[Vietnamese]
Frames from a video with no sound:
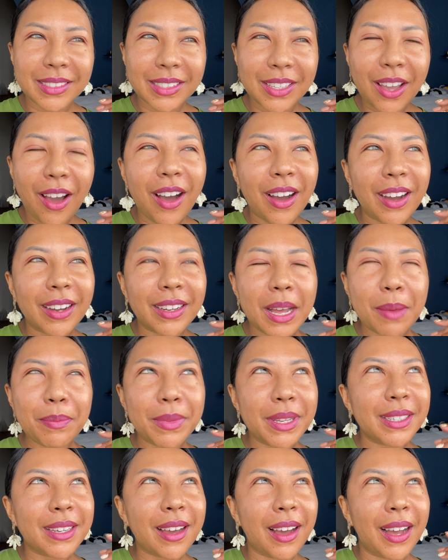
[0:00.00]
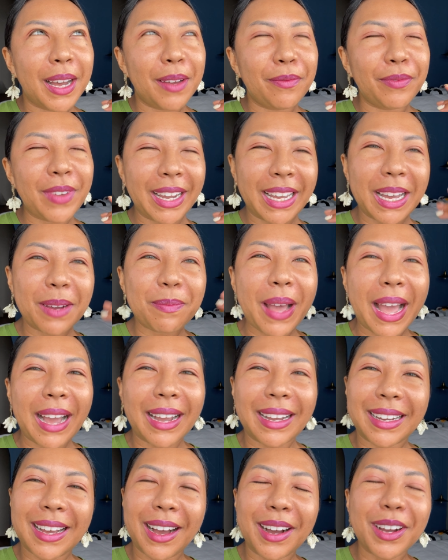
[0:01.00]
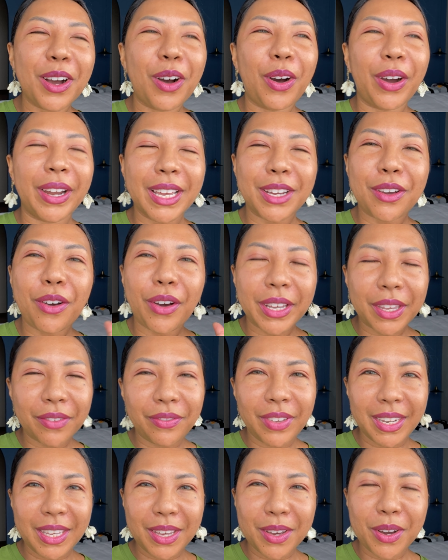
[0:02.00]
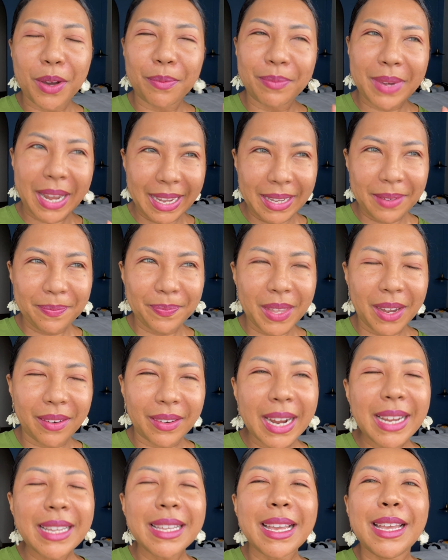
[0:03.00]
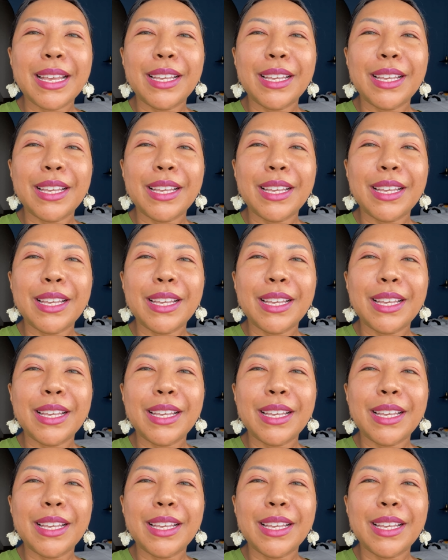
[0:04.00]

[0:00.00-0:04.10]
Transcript: cho I mean um, và các bạn có cơ hội để coi cái video hôm nay. Alright.